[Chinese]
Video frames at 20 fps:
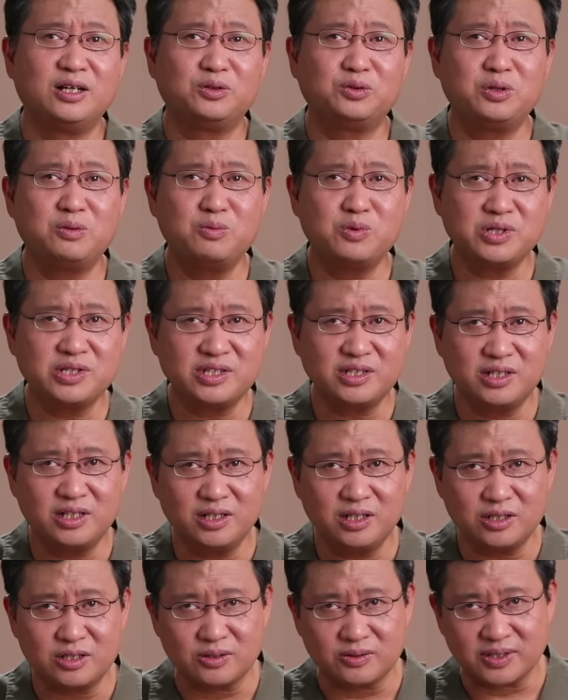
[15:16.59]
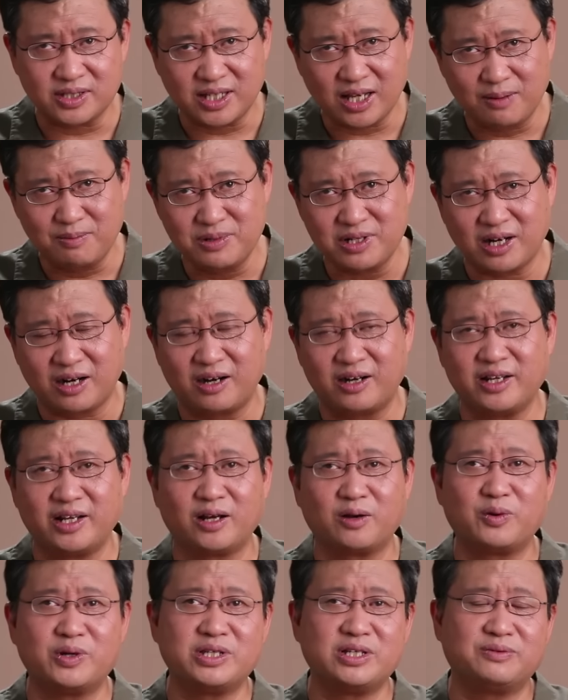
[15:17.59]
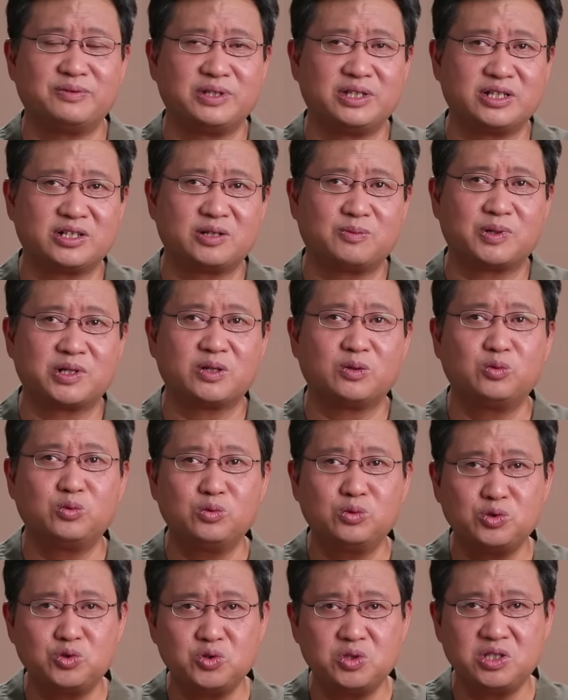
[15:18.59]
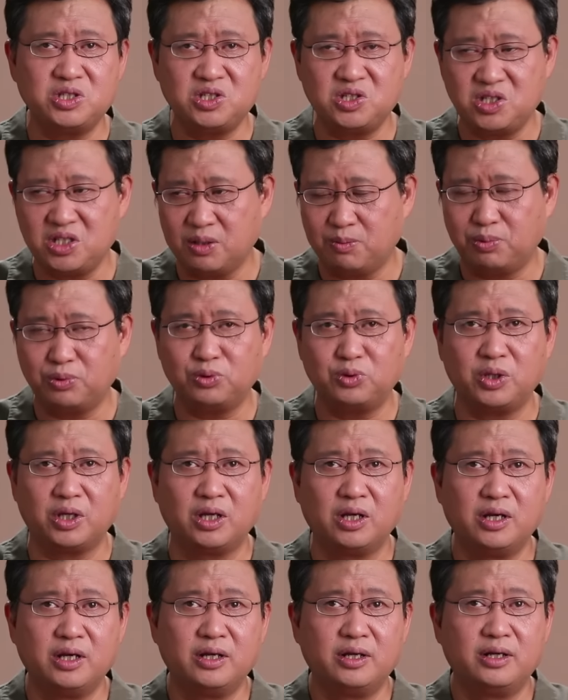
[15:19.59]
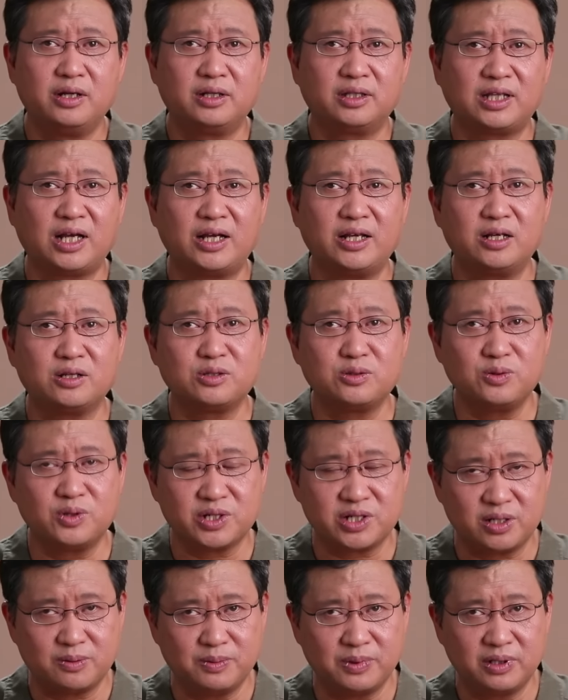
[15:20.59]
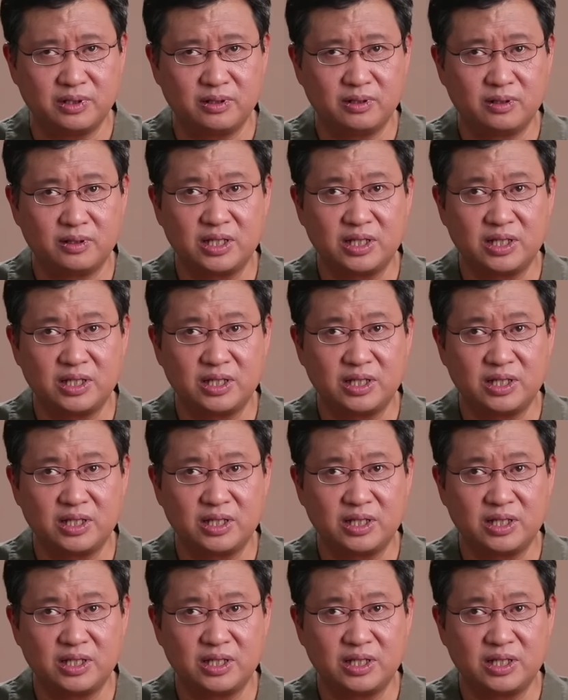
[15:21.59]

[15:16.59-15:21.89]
对莫斯科的总参谋长而言，关键问题是什么？是乌军机械部队他要做什么？